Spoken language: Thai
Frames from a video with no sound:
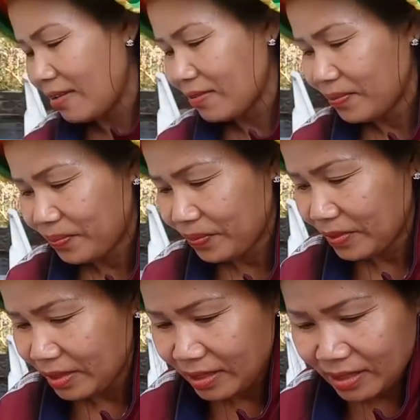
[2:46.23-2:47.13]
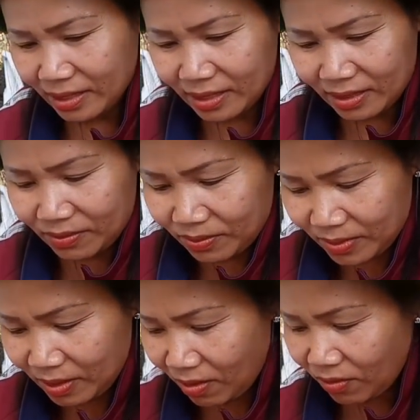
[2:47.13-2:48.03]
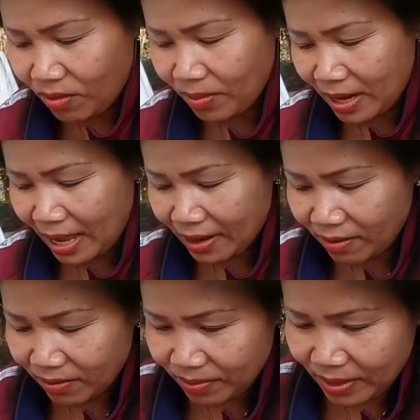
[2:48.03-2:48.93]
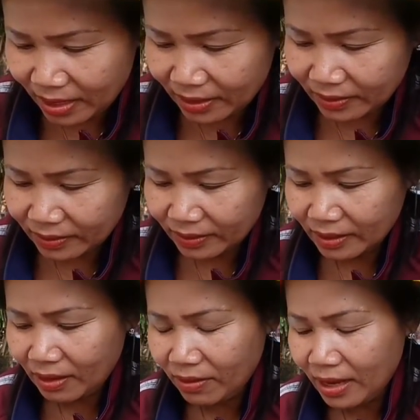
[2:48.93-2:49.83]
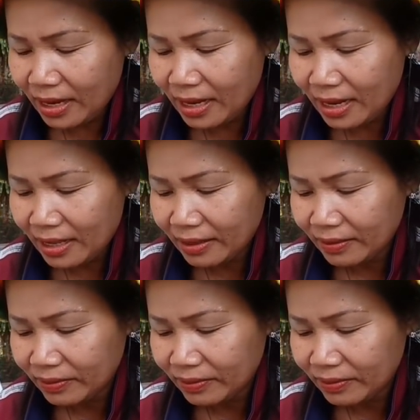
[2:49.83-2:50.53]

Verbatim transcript: แล้ว ต้องรวมก็ได้เนาะเพื่อนเอาแค่นี้แหละ